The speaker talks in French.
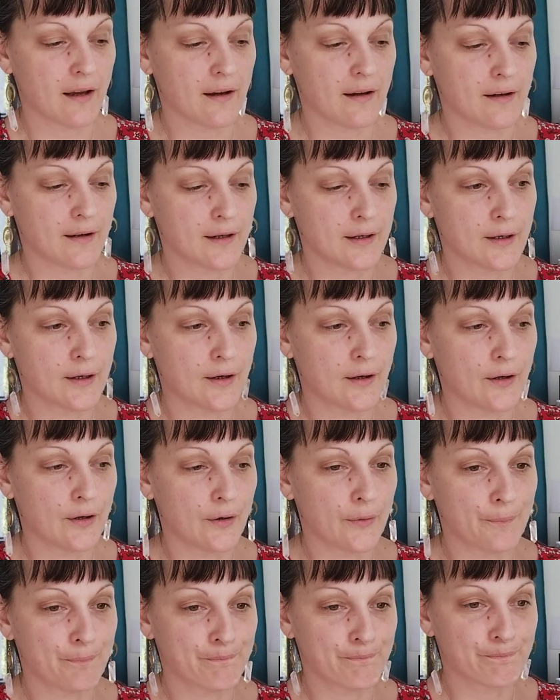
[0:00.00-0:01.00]

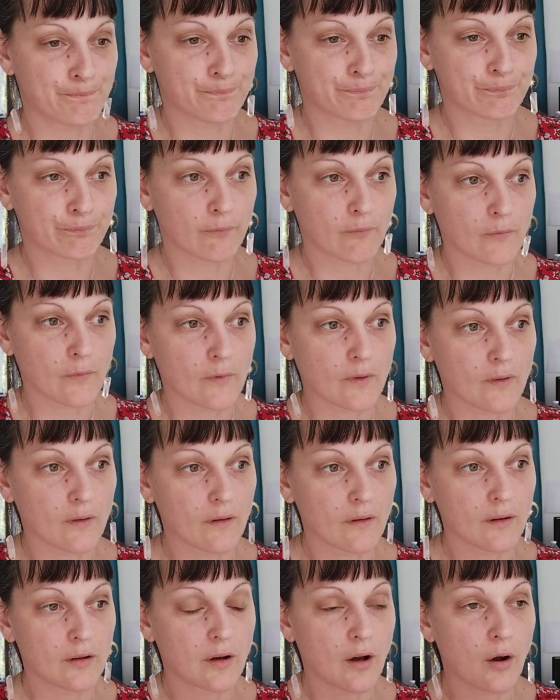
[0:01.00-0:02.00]
Euh,
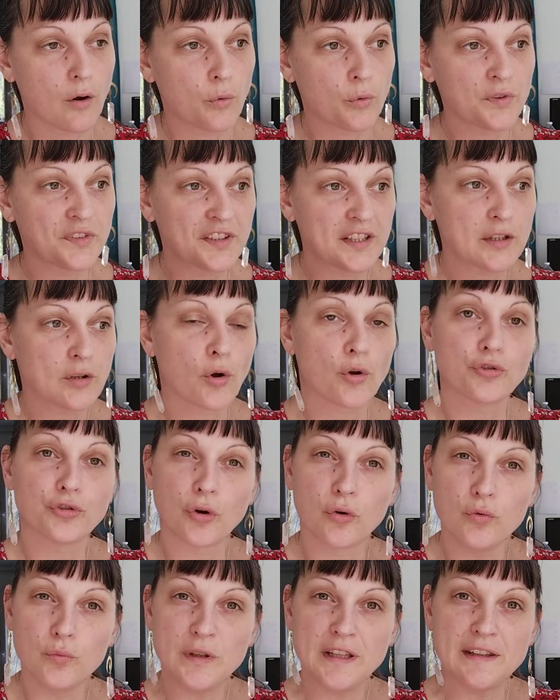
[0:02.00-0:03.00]
on sait qu'en
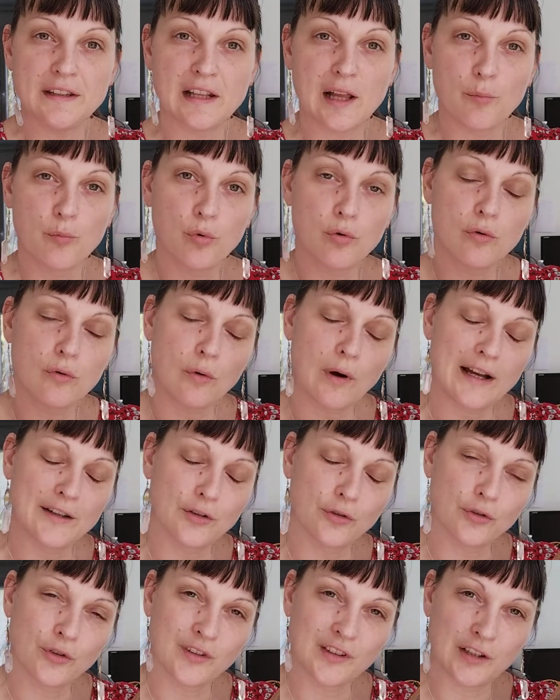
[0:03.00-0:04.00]
temps humide, la peau
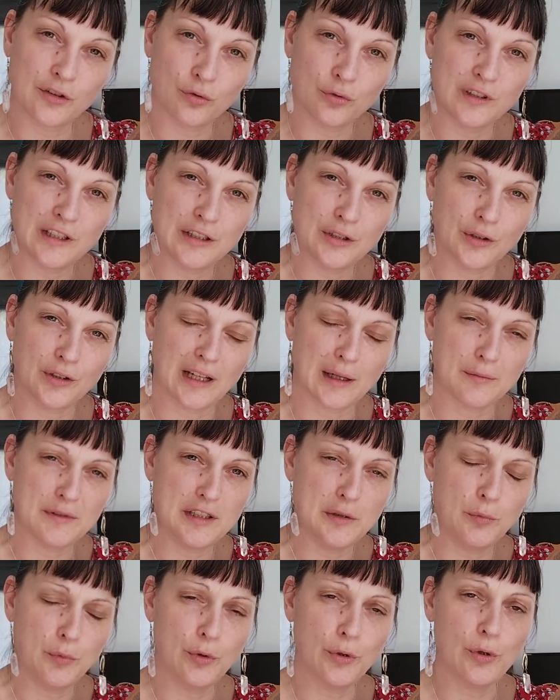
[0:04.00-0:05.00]
aura tendance à se détendre un
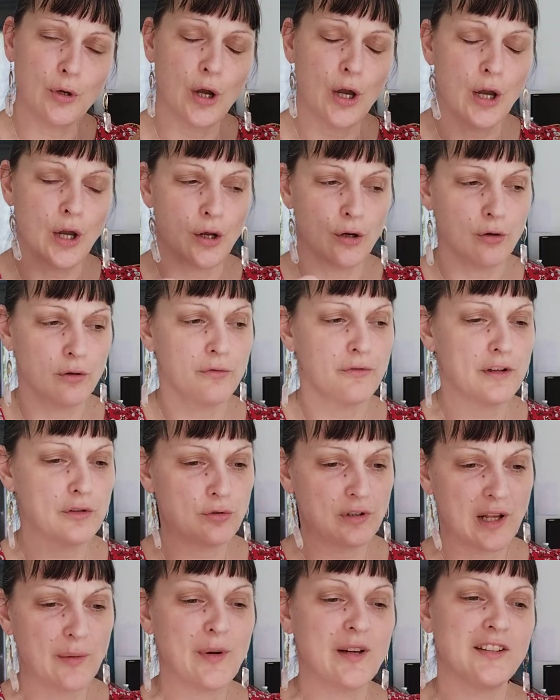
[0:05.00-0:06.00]
petit peu. Le fait
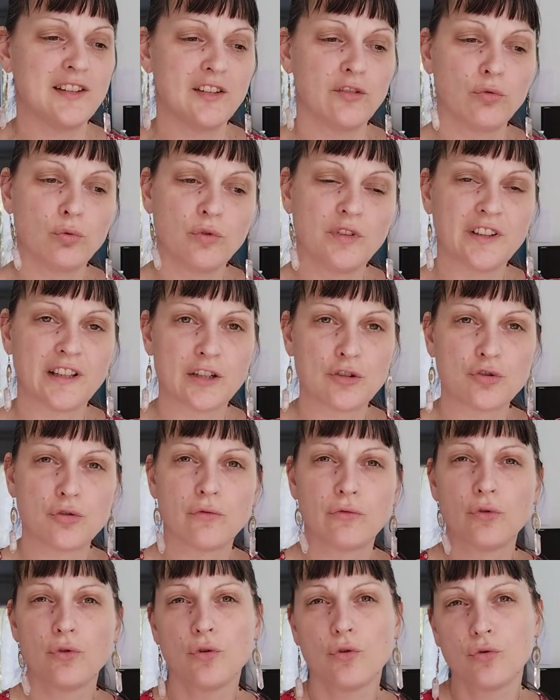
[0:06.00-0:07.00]
de la passer sous
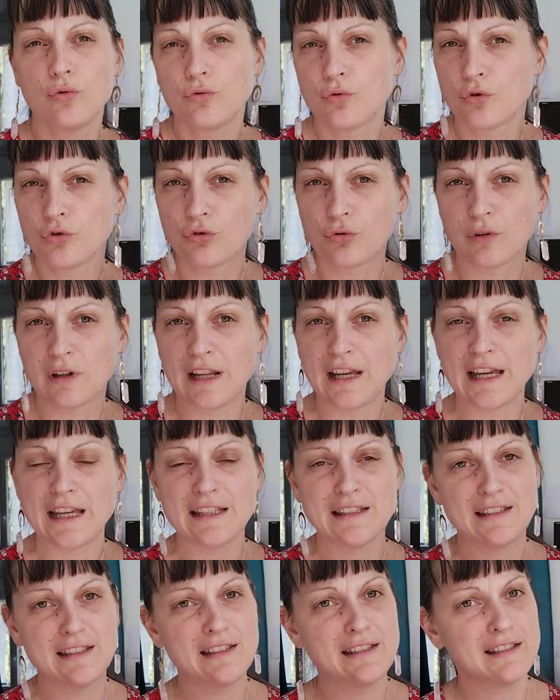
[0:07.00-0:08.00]
sèche-cheveux ou au
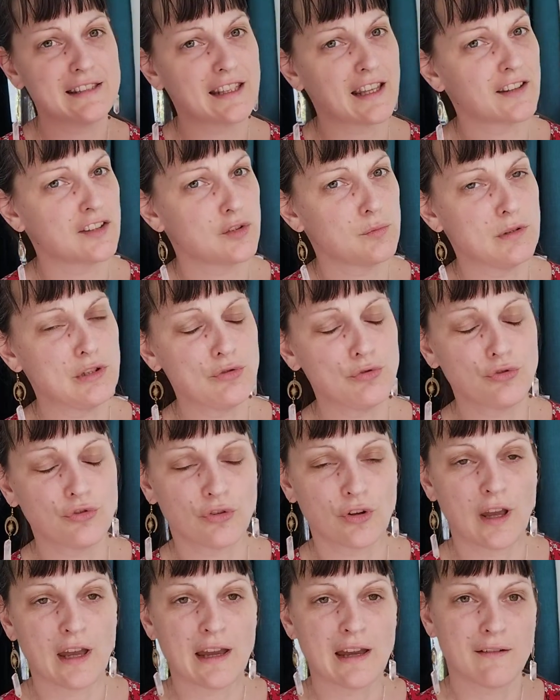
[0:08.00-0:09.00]
soleil 10-15
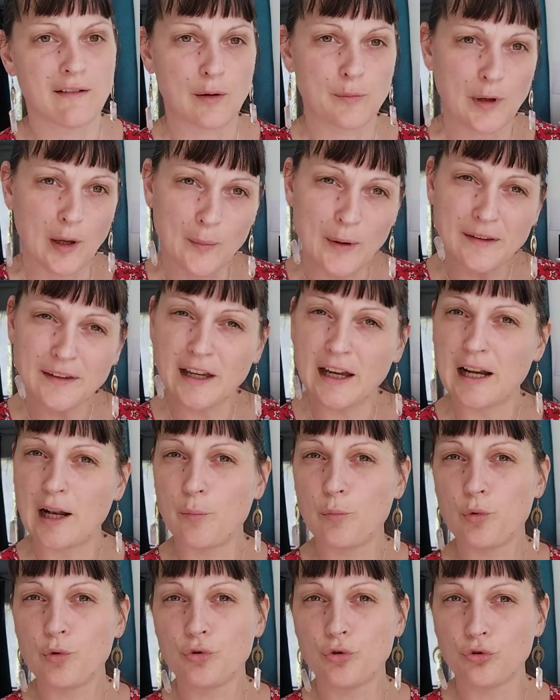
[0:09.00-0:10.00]
minutes va permettre à
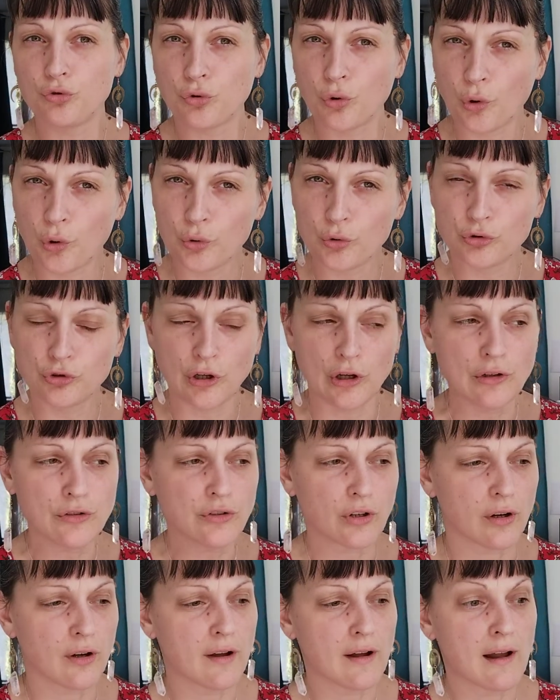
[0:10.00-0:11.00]
la peau de se
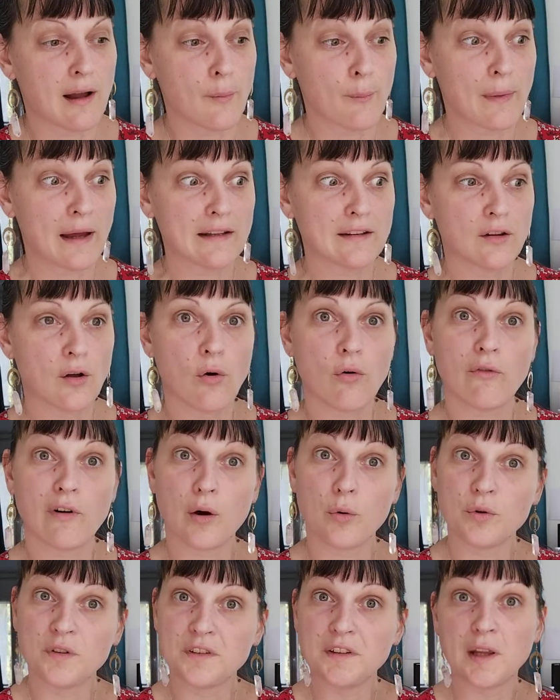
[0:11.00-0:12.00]
retendre. Maintenant, on
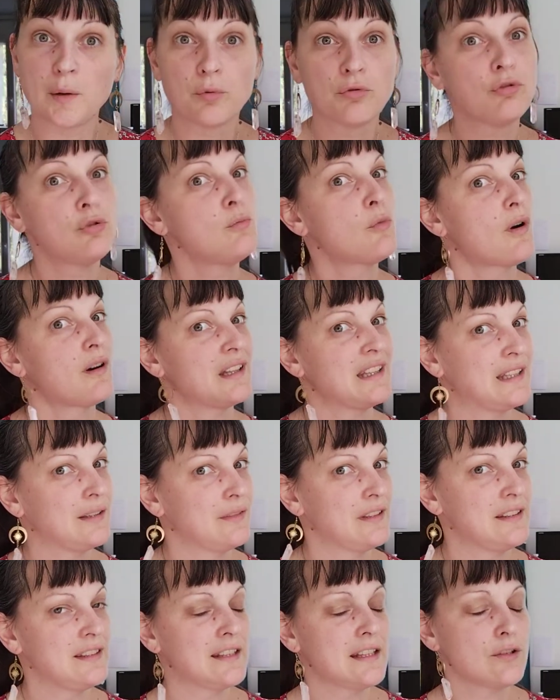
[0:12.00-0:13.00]
va aussi absolument
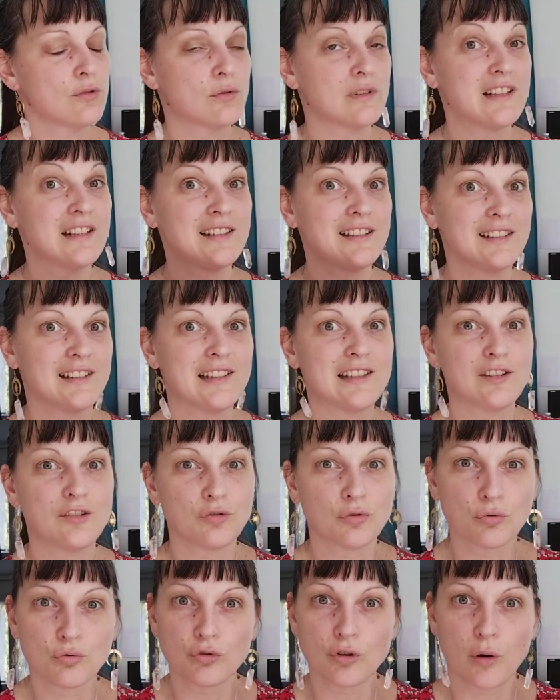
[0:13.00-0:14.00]
éviter de laisser
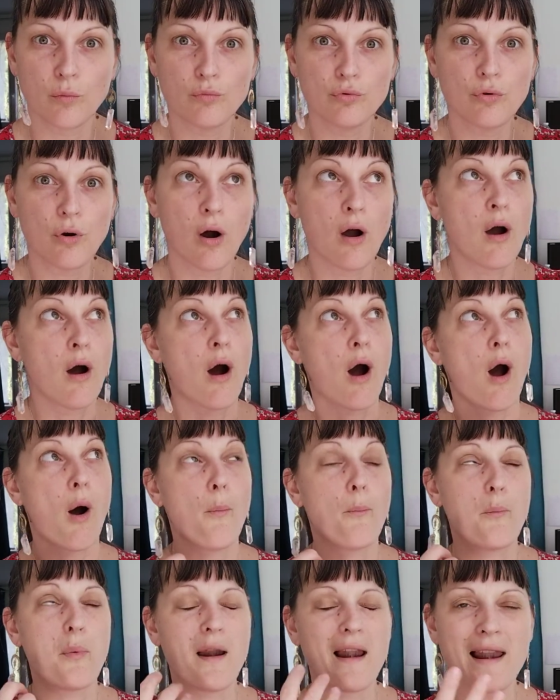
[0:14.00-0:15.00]
son tambour
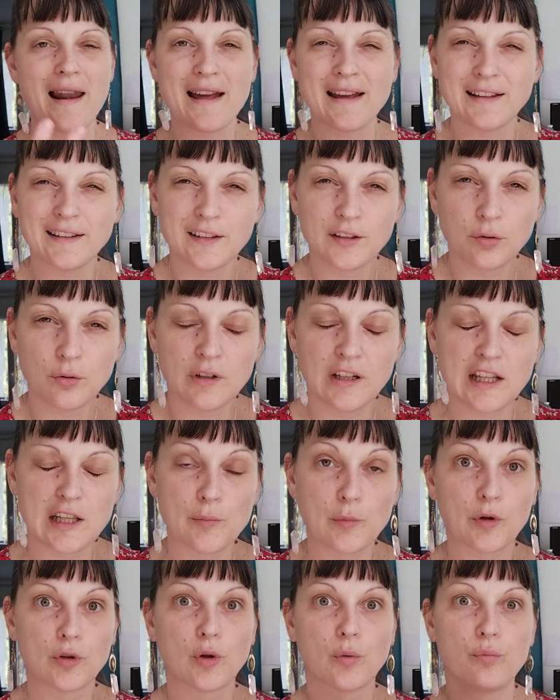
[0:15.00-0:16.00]
en plein
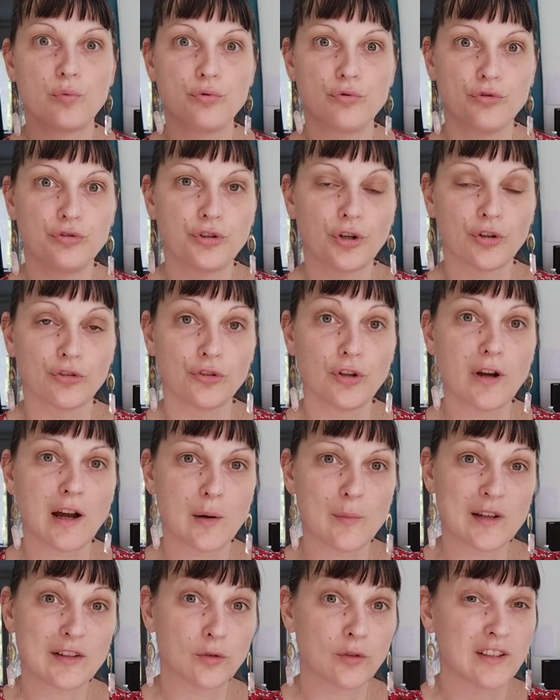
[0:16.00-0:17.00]
soleil pendant plusieurs heures,
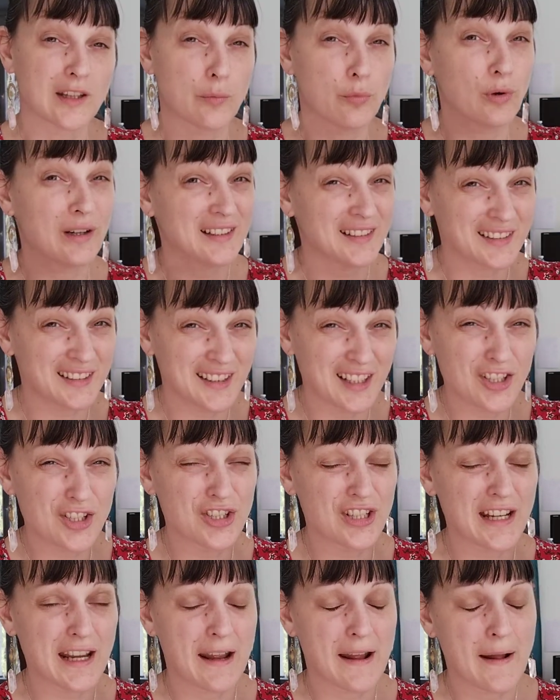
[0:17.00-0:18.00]
hein, parce que ça pourrait
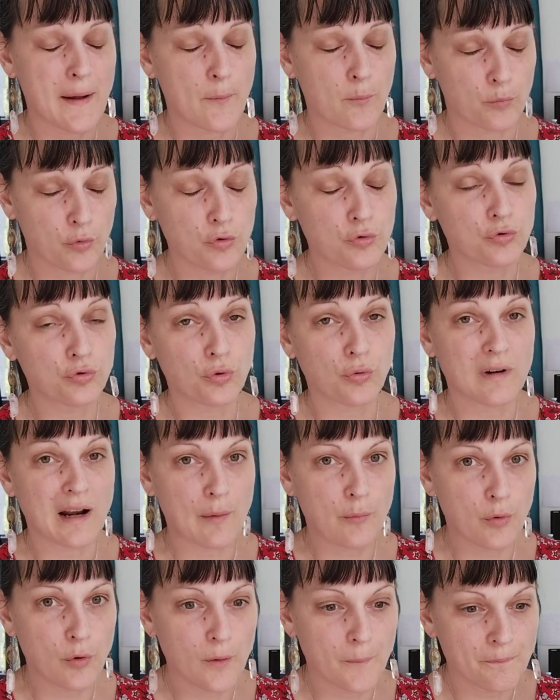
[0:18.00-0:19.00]
sécher beaucoup trop
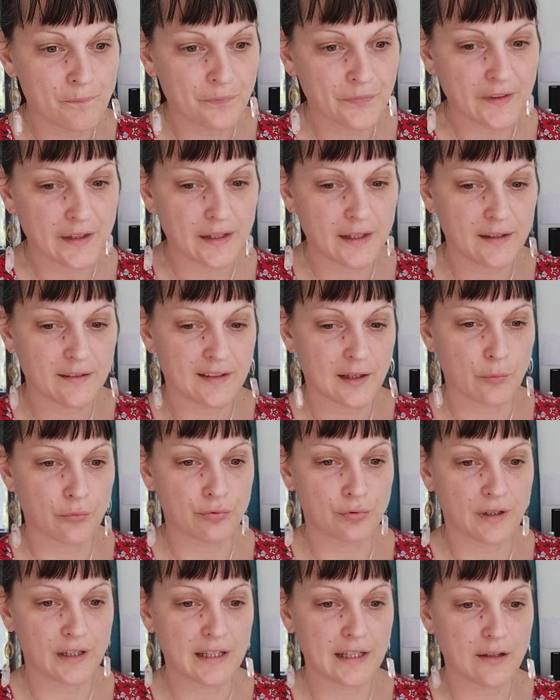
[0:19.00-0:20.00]
la peau et ça
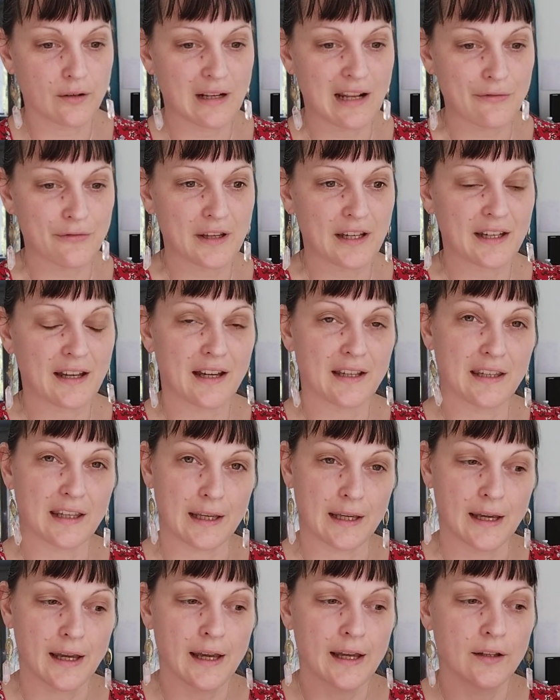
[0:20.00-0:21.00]
pourrait la faire
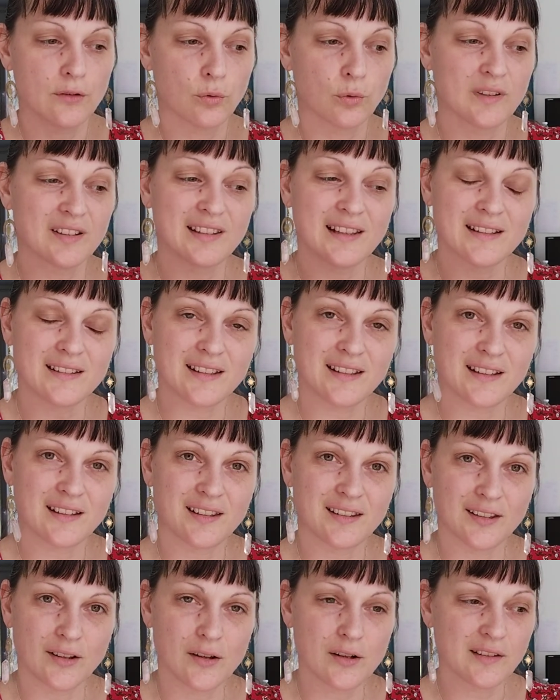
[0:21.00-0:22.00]
craquer. Donc c'est
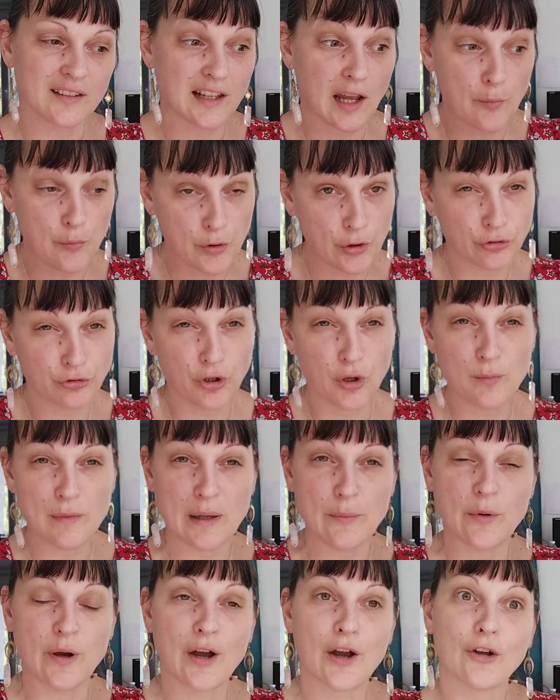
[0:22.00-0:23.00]
intéressant, c'est important
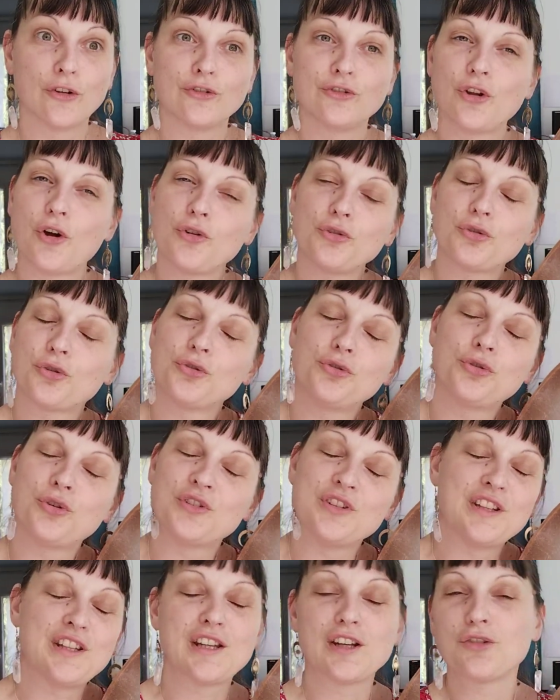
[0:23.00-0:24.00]
même
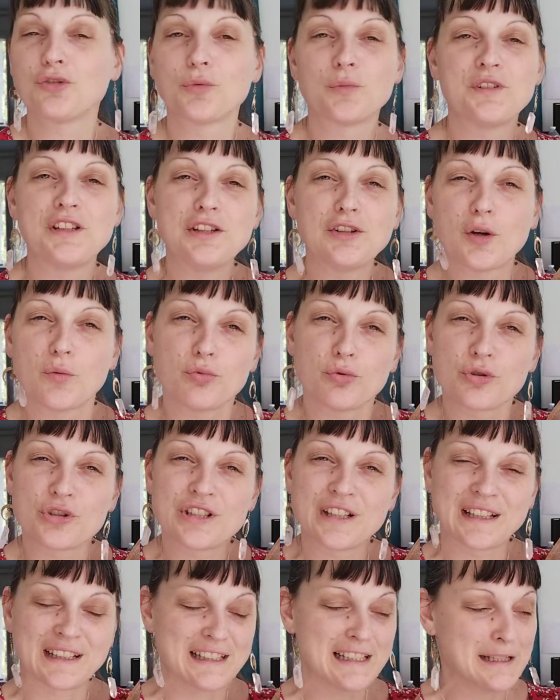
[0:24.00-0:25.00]
d'entretenir son petit tambour
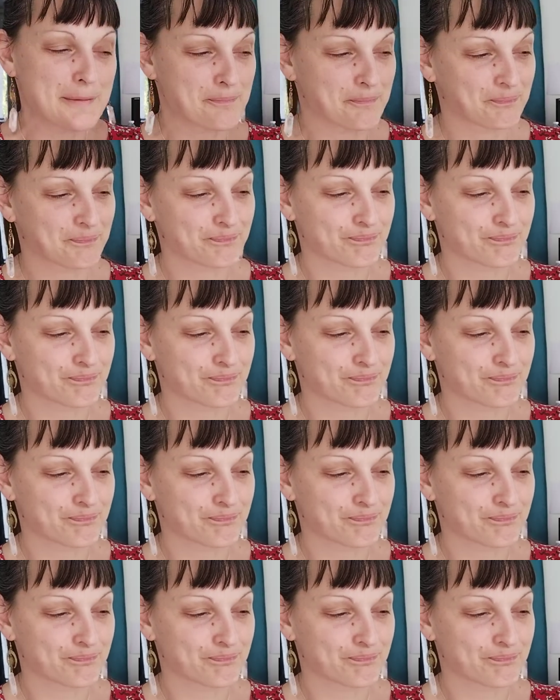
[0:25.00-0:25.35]
chéri